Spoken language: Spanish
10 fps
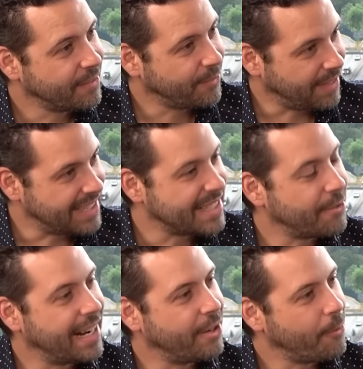Es ¿Hacer que
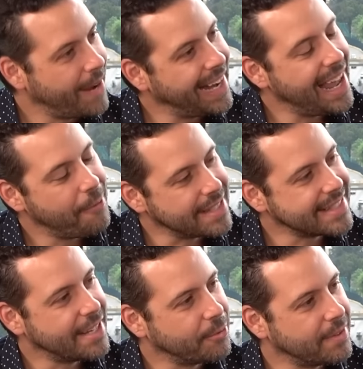una novela o
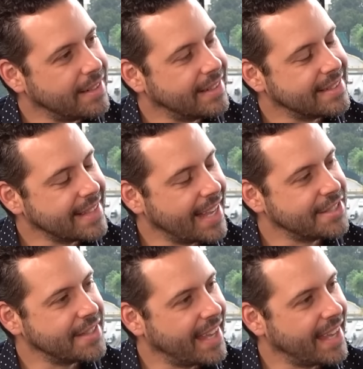hacer un sketch de...